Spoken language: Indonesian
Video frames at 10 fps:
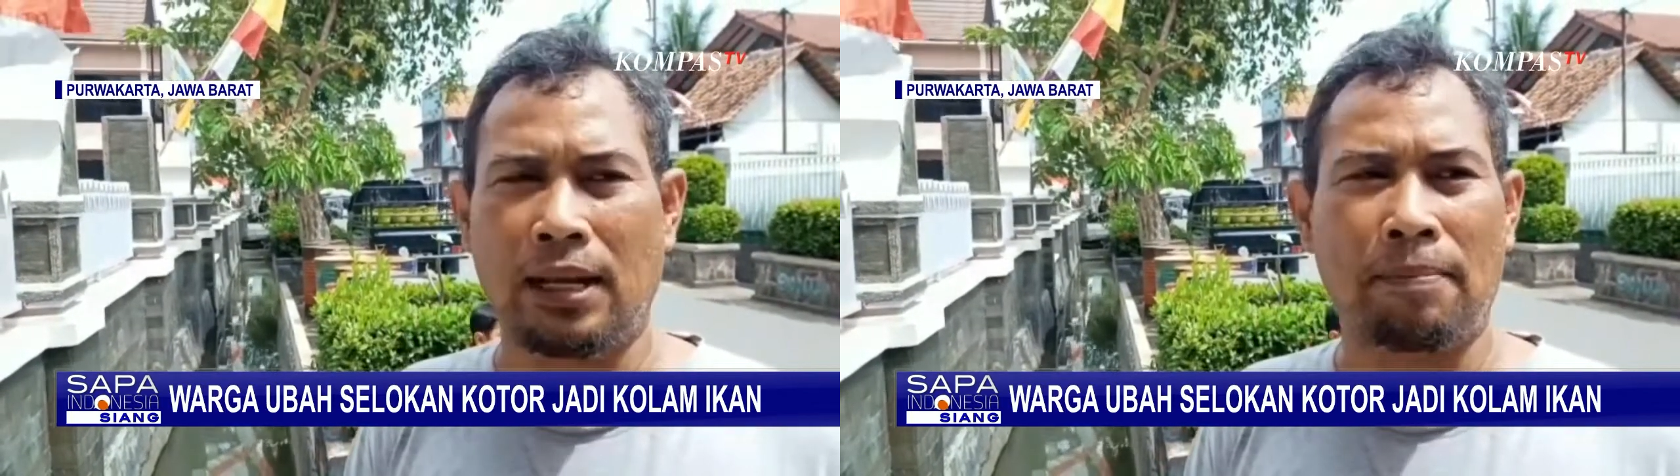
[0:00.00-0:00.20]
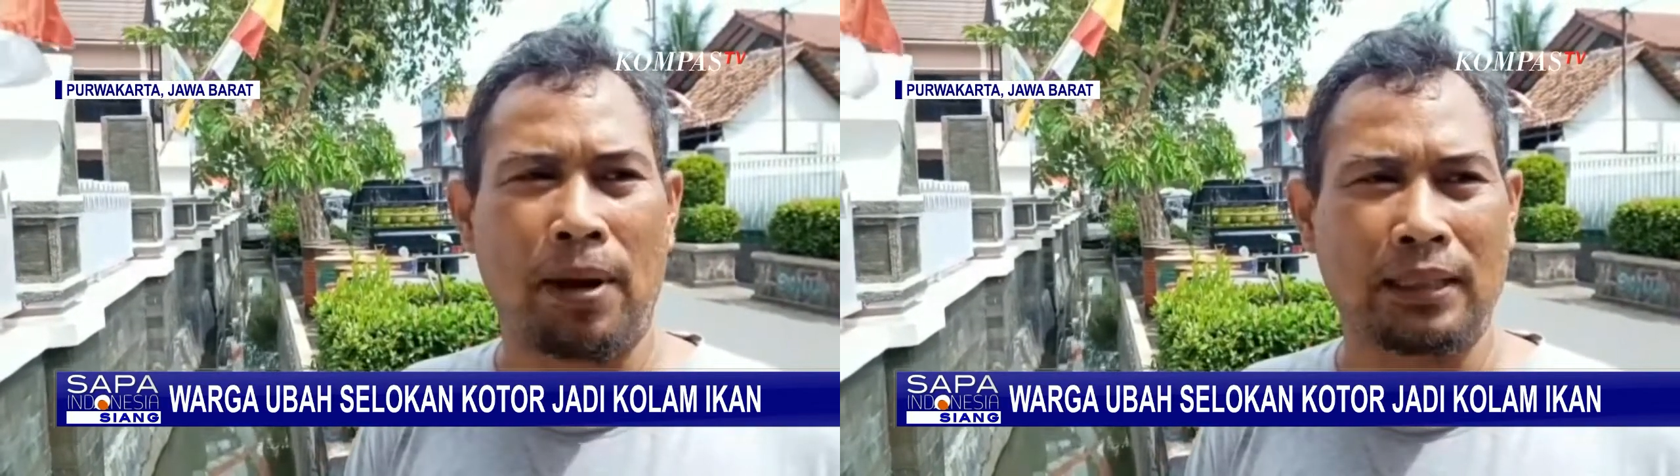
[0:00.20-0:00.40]

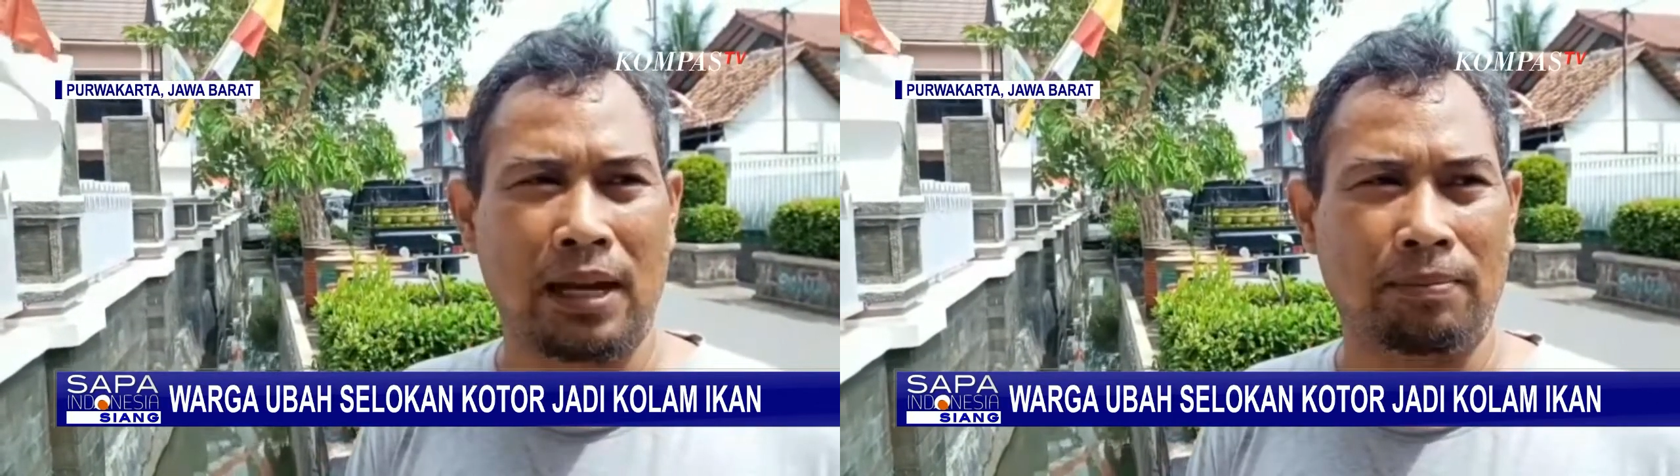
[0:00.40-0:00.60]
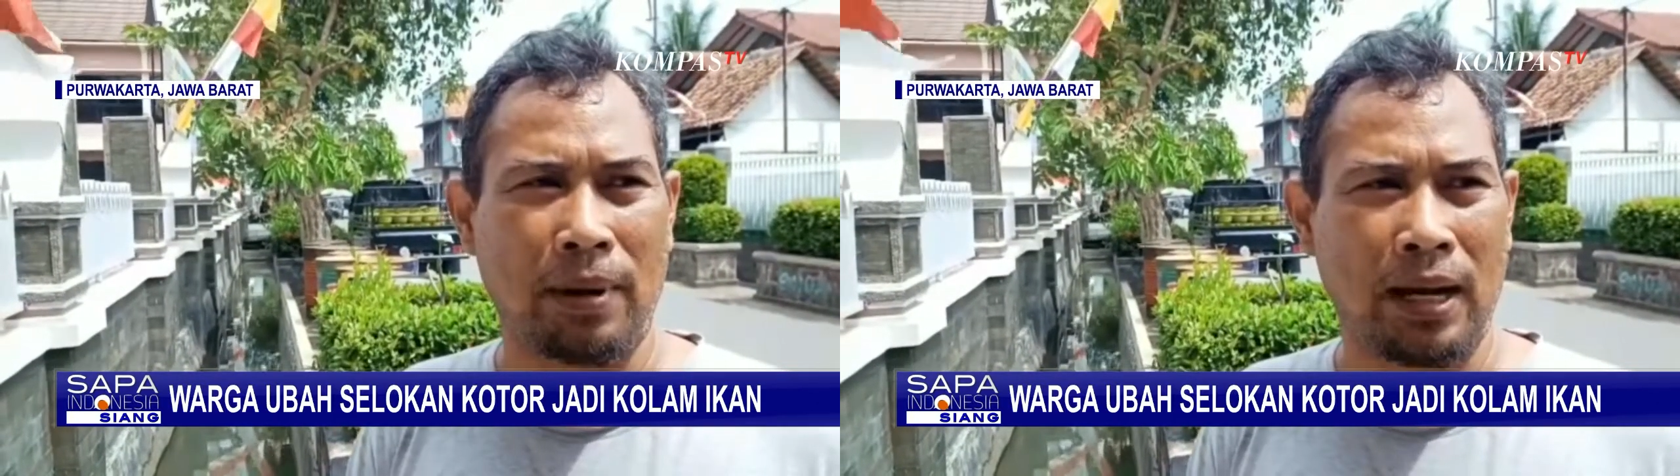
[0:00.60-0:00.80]

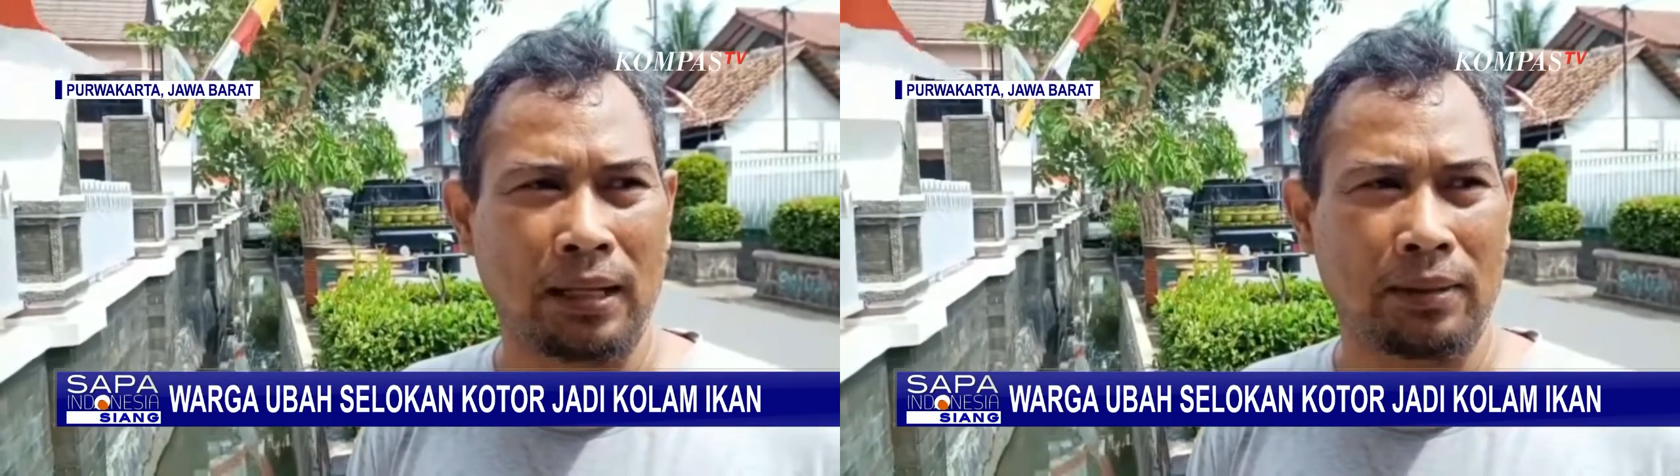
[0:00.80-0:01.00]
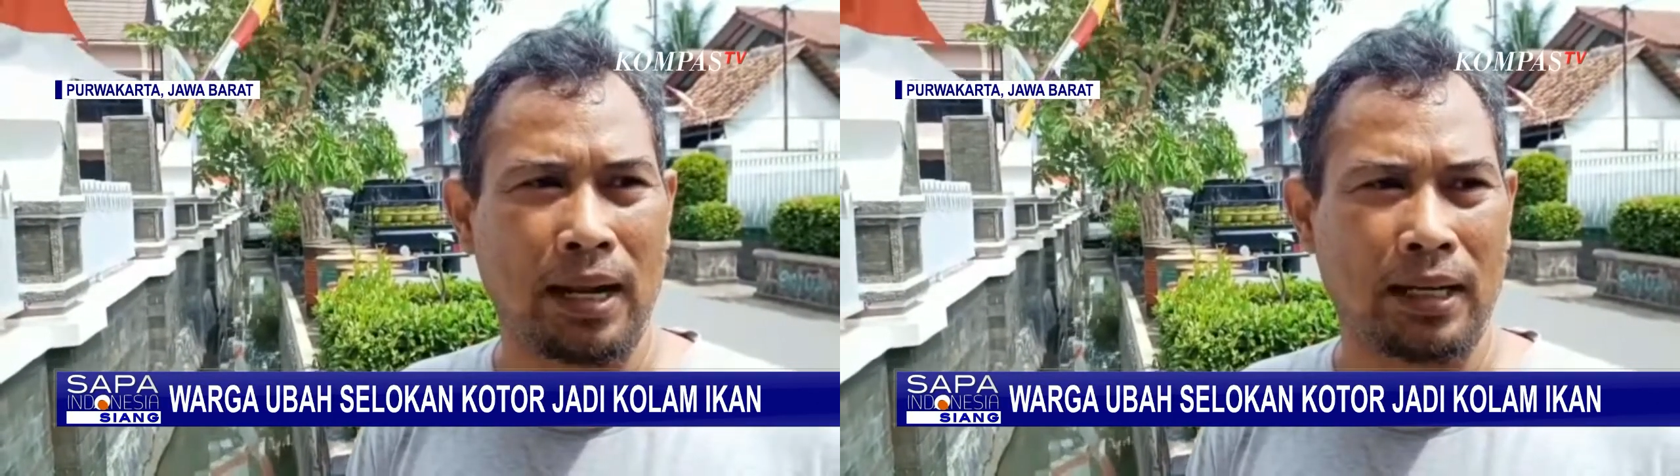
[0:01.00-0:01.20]
sampah-sampah